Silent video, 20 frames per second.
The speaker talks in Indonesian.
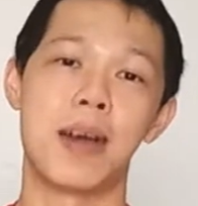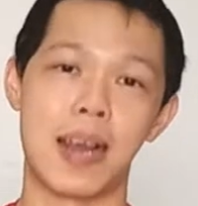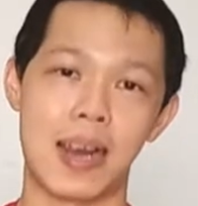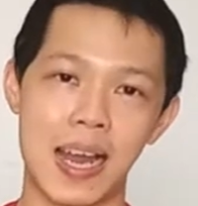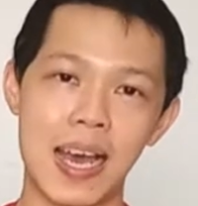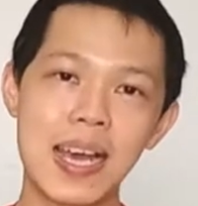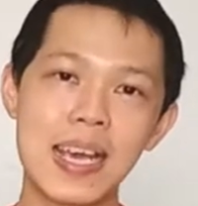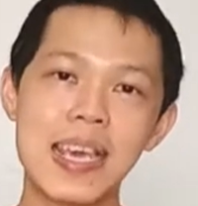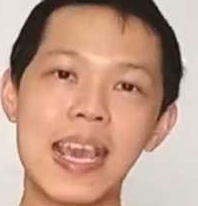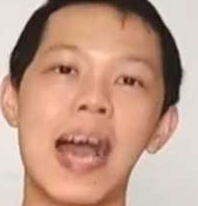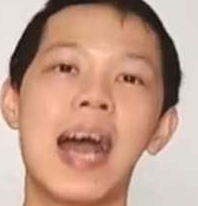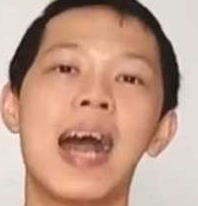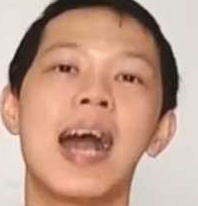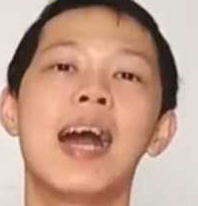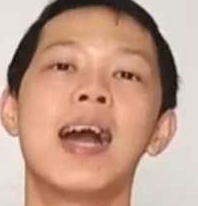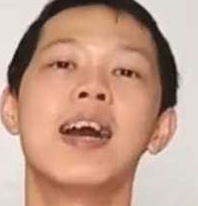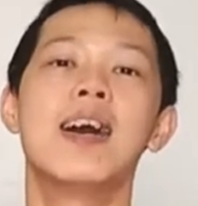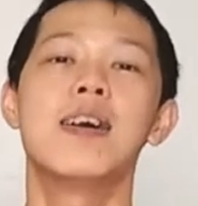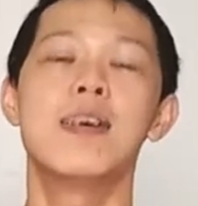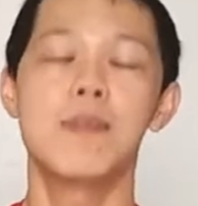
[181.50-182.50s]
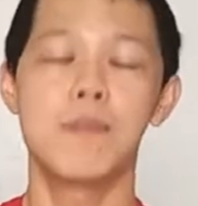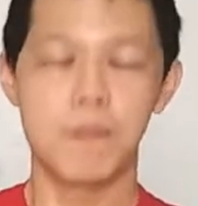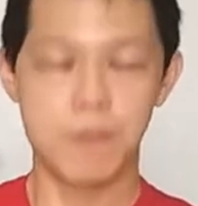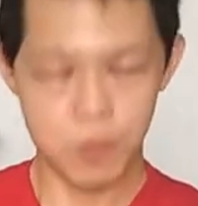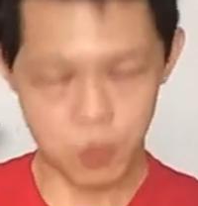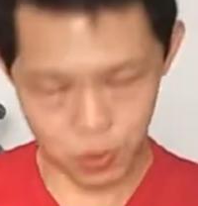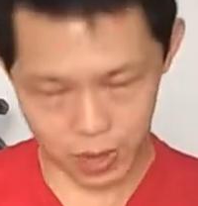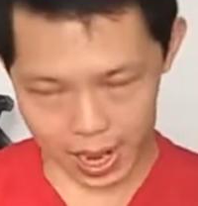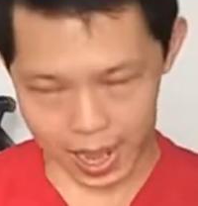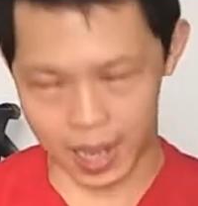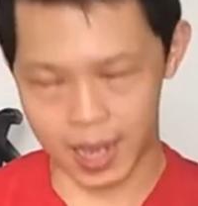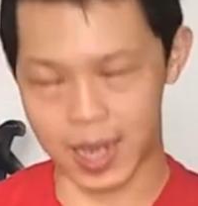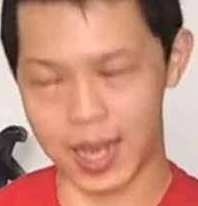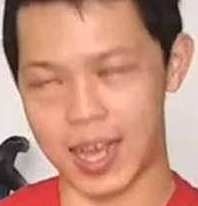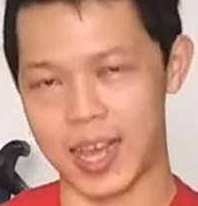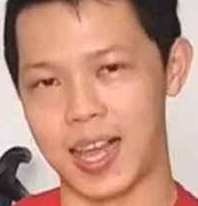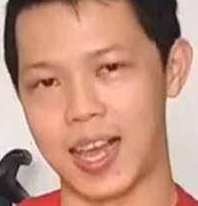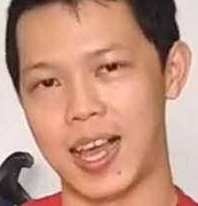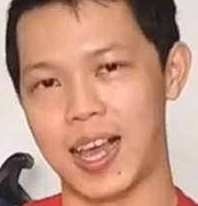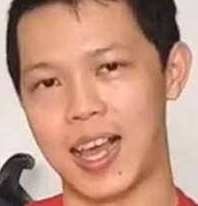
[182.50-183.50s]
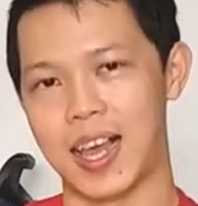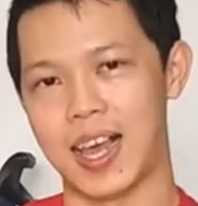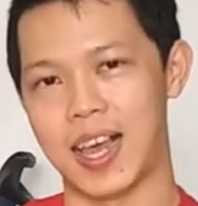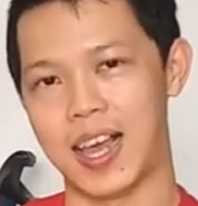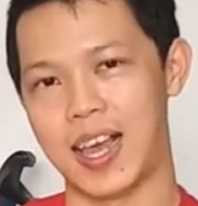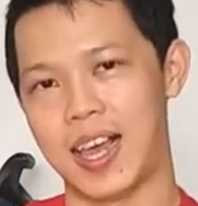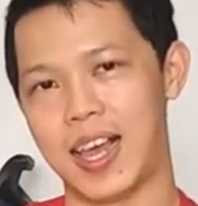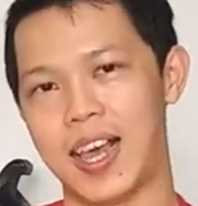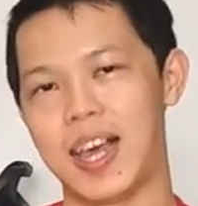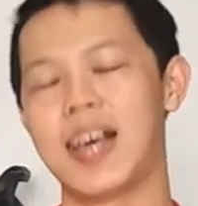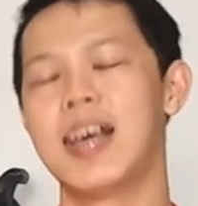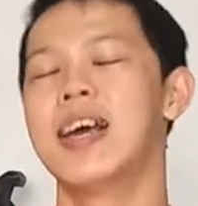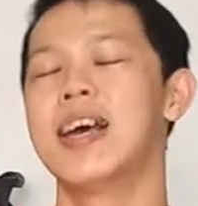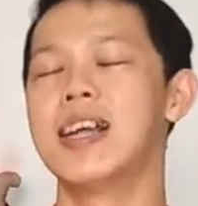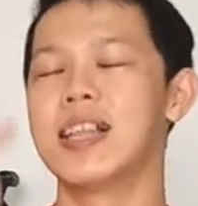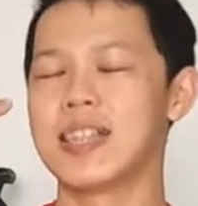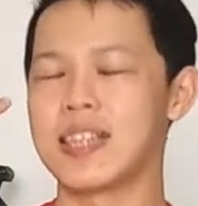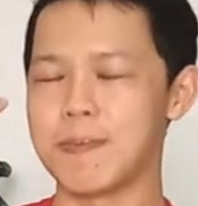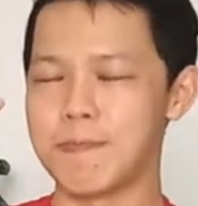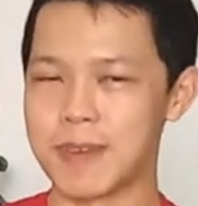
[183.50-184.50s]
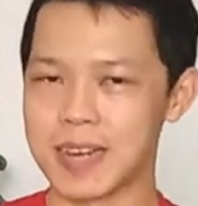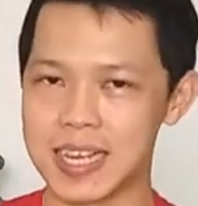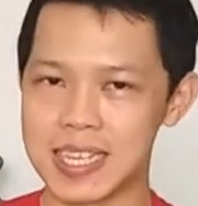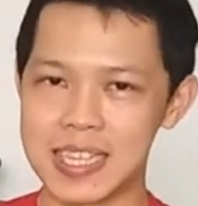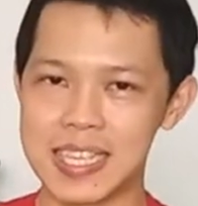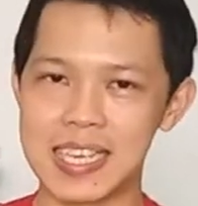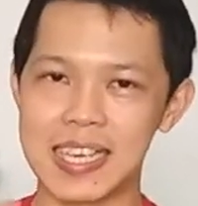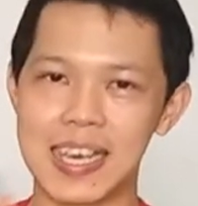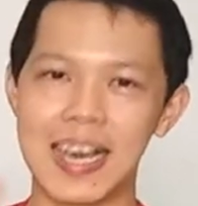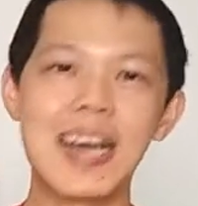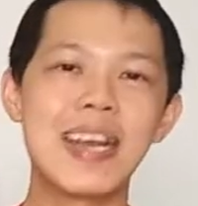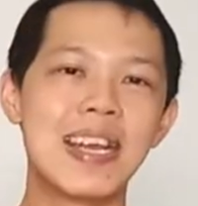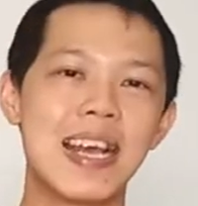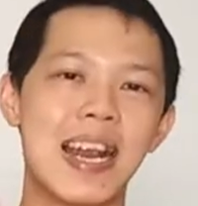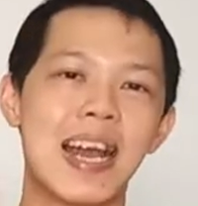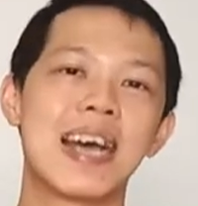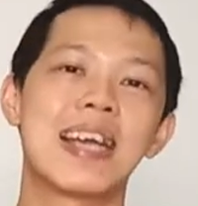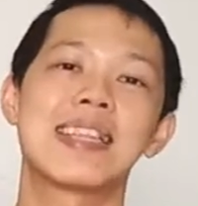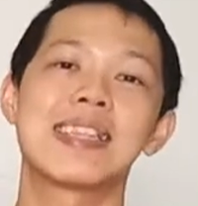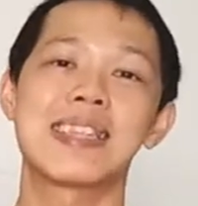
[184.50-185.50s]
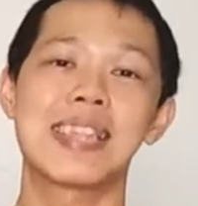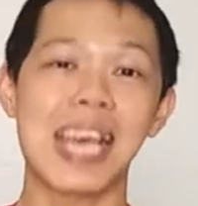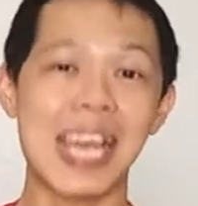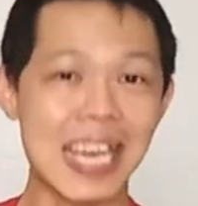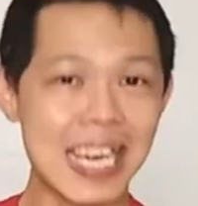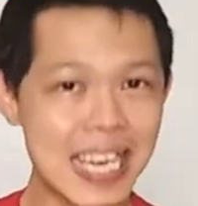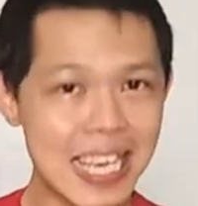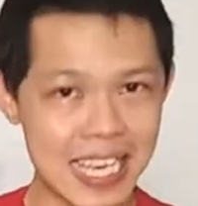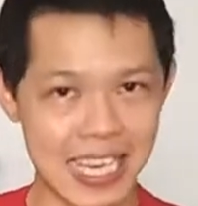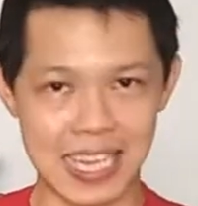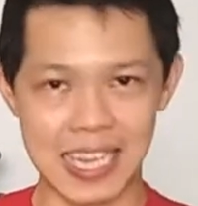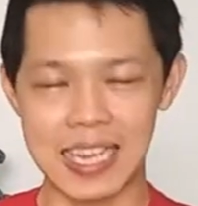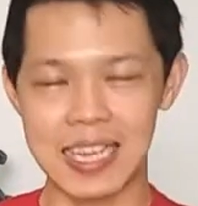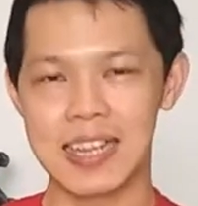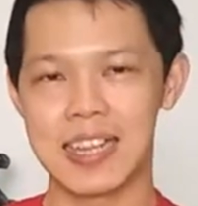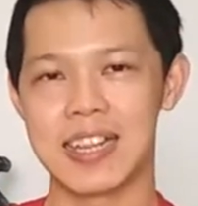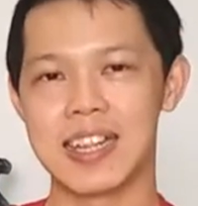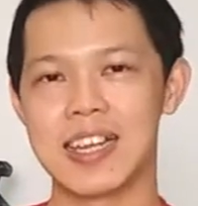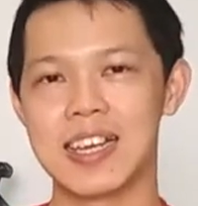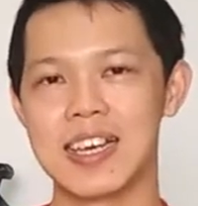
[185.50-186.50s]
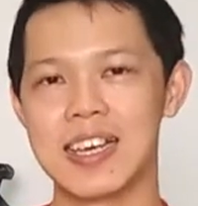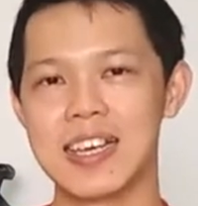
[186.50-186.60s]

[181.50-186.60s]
barang yang murah. Tipe ketiga adalah technical,